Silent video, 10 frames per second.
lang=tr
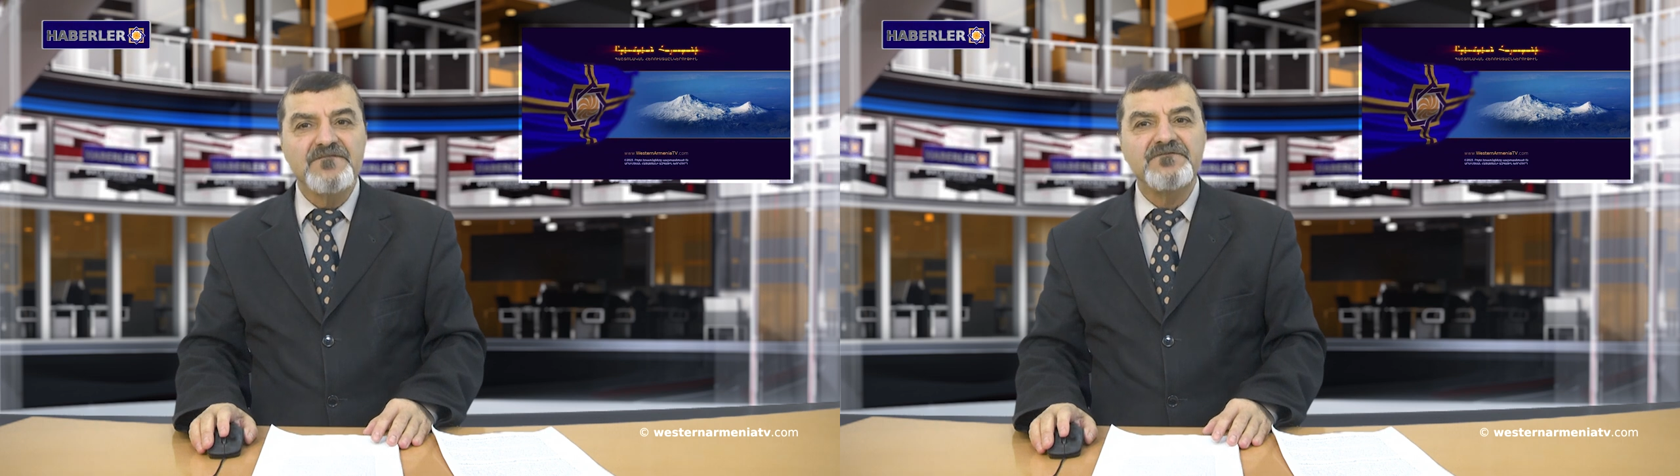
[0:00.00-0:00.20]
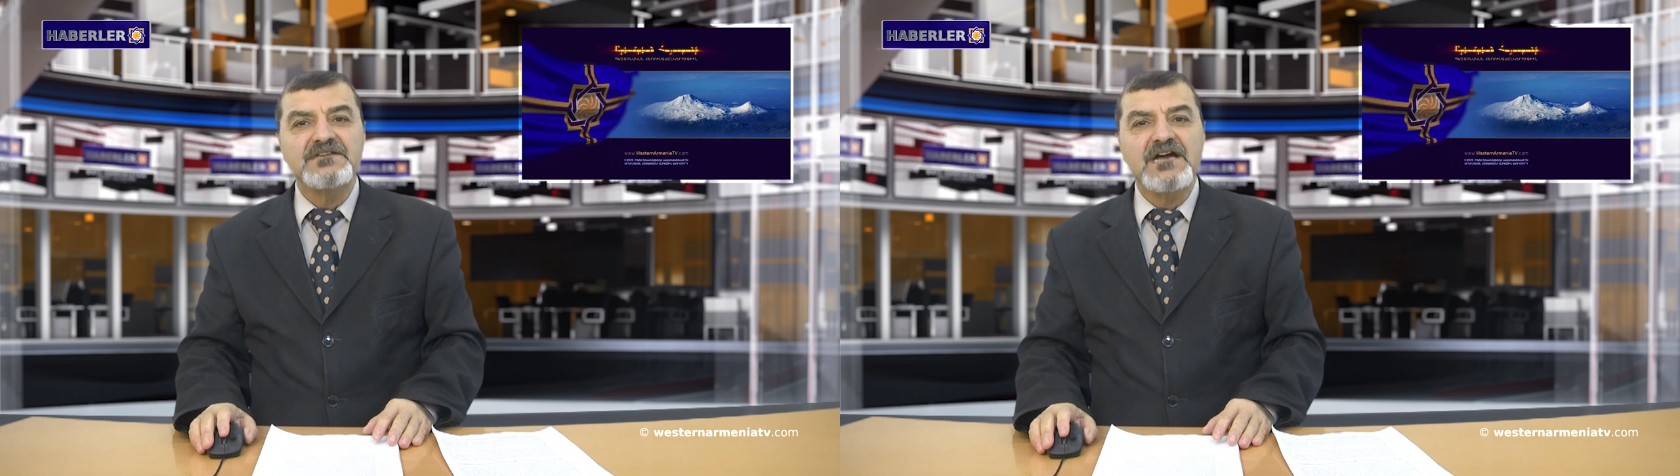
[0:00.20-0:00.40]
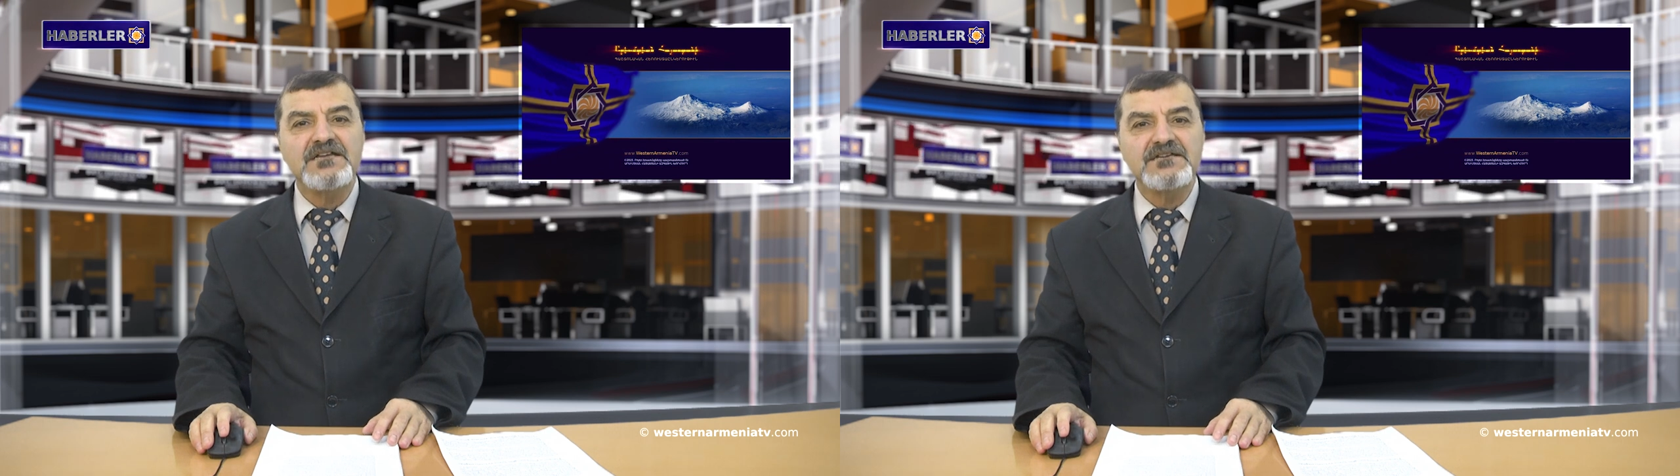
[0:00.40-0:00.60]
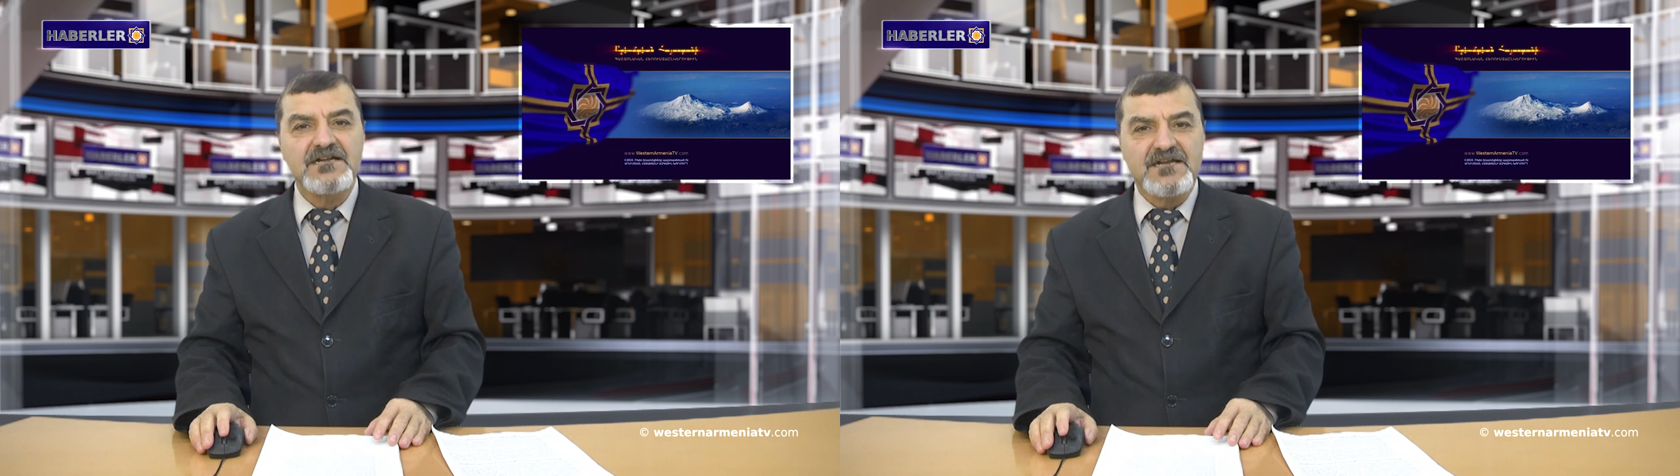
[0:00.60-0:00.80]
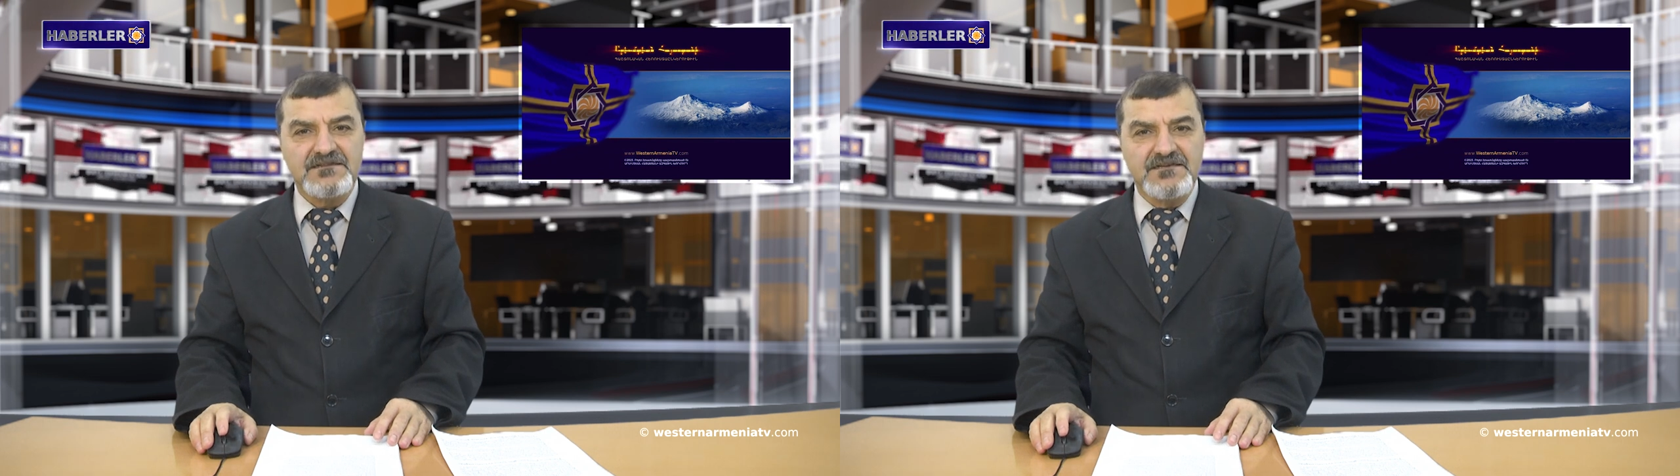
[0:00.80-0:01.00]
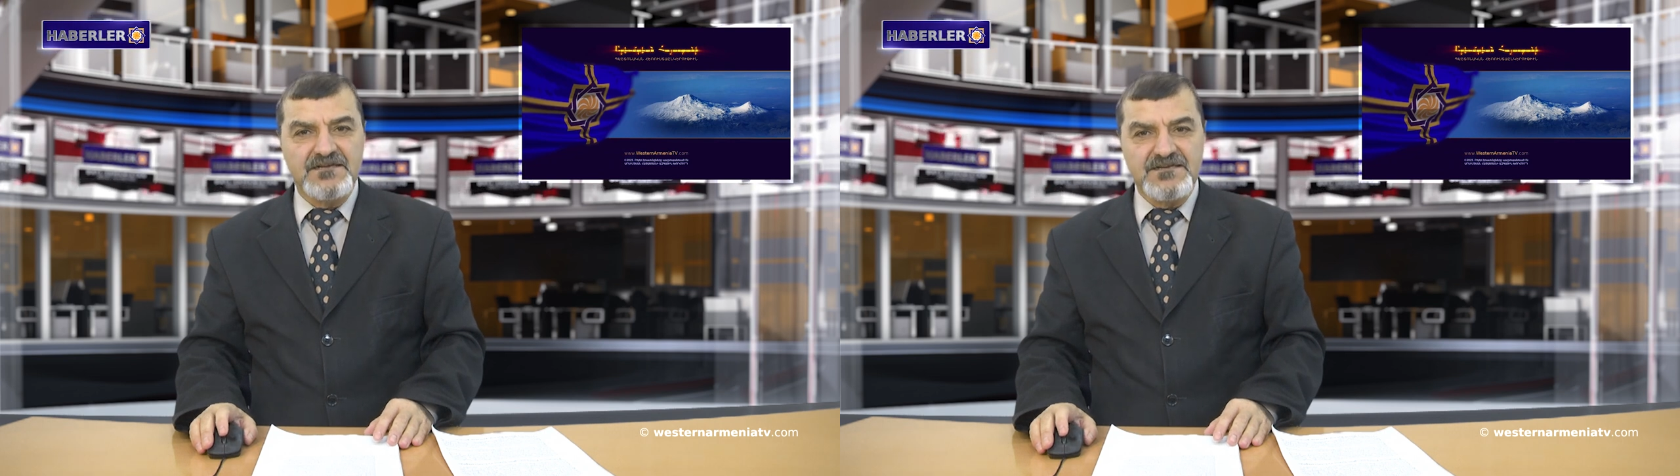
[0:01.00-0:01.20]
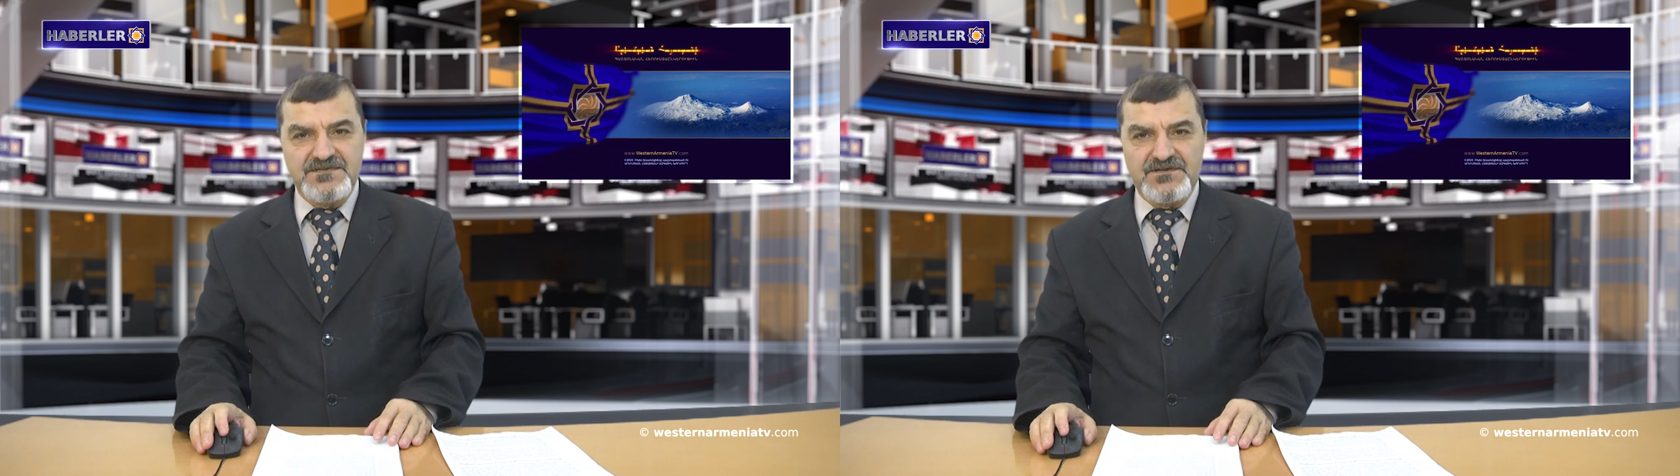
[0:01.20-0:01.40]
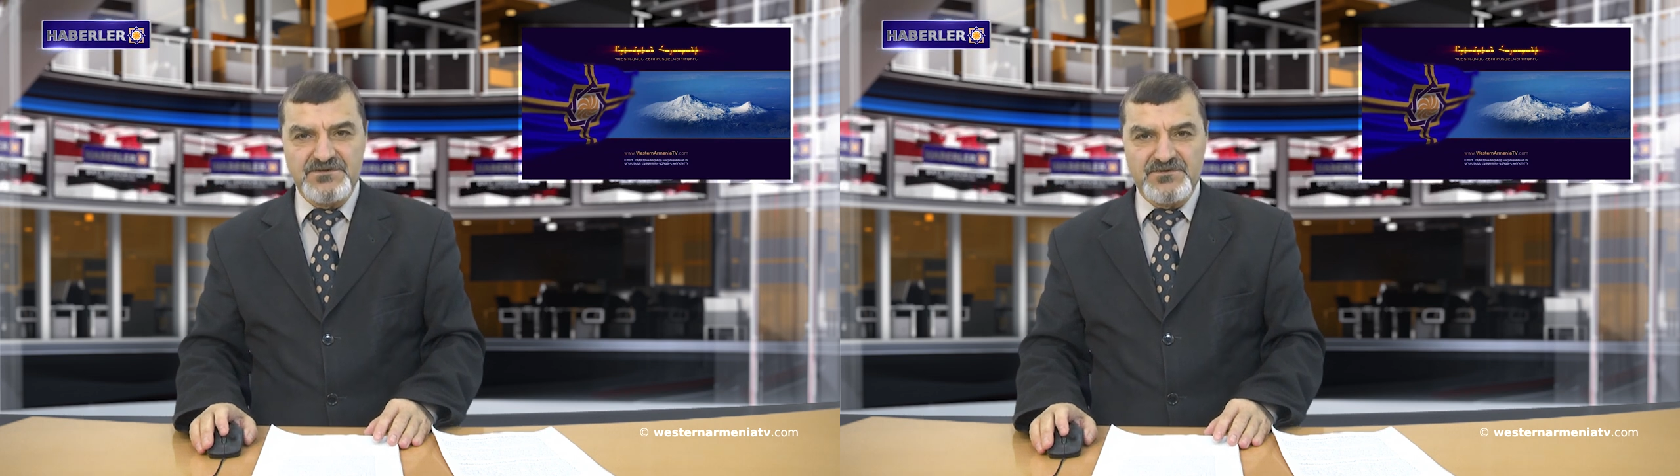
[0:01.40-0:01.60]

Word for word: Fidan Yaratlı eseri